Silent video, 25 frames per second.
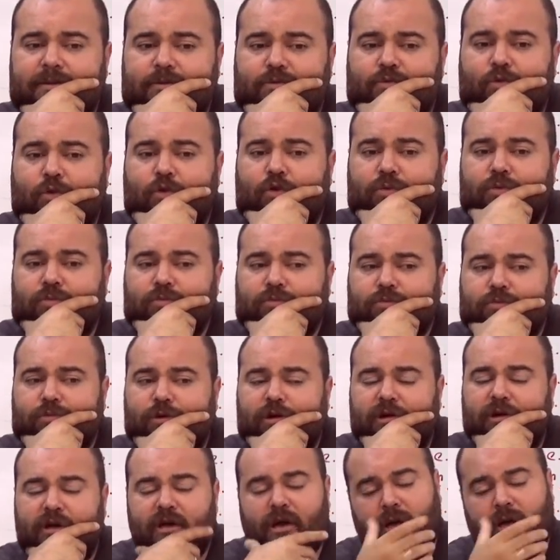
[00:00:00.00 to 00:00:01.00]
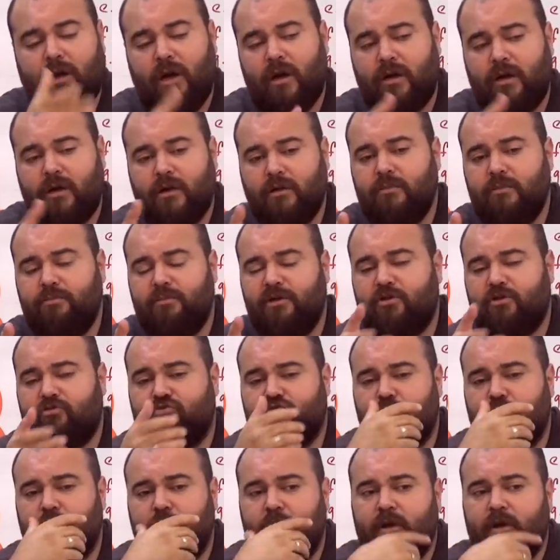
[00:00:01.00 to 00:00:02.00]
doğumlu alakalı
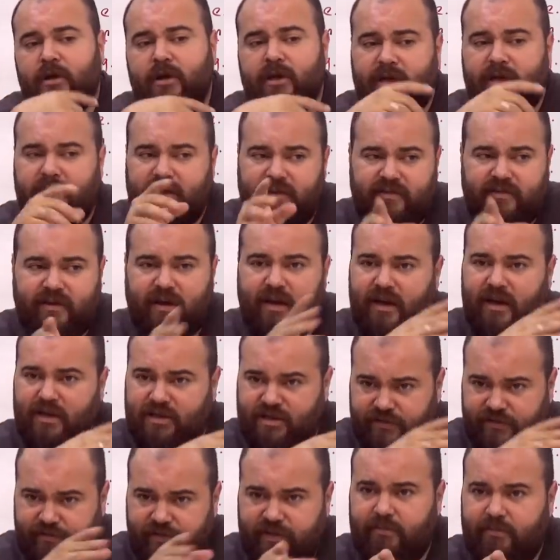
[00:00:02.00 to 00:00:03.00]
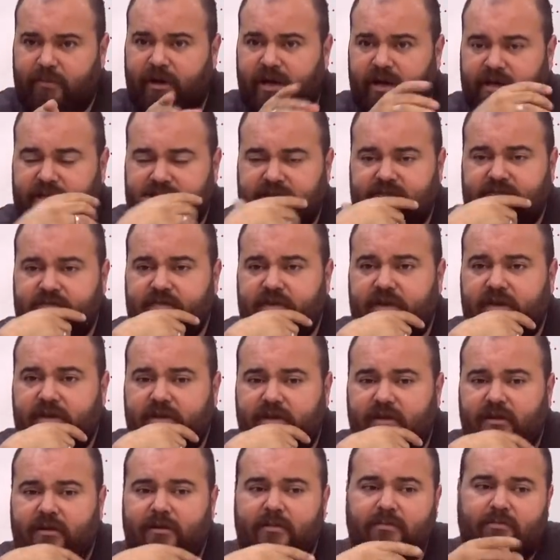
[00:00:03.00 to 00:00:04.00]
birçok ithalatçı firmaya izin
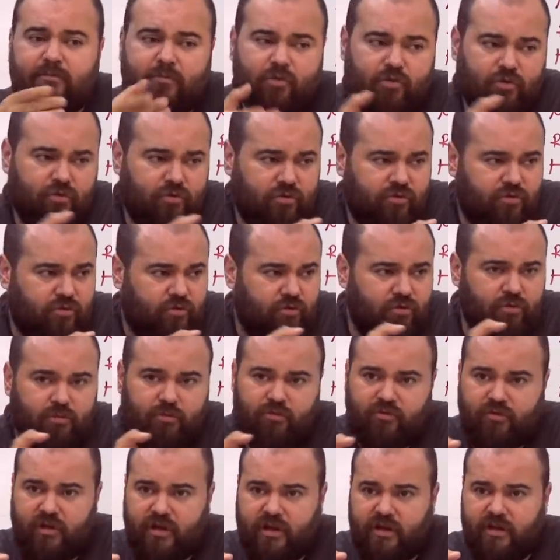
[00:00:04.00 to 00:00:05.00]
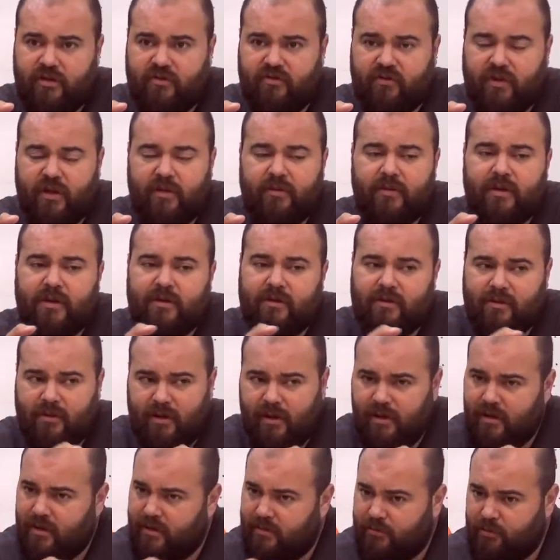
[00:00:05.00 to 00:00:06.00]
verildi. Bugünkü günümüzdeki işte
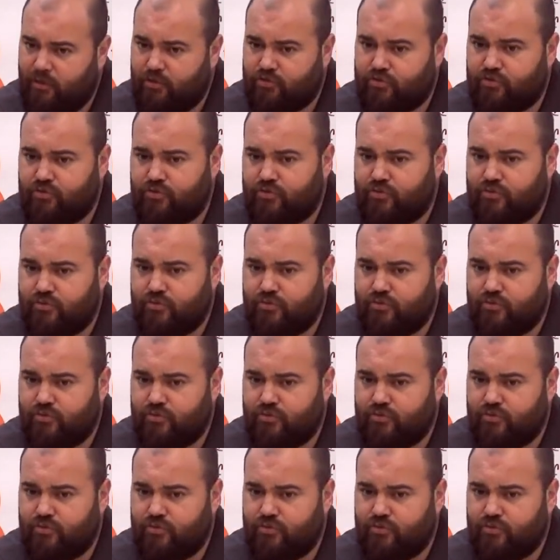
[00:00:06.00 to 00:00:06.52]
e, biliyorsunuz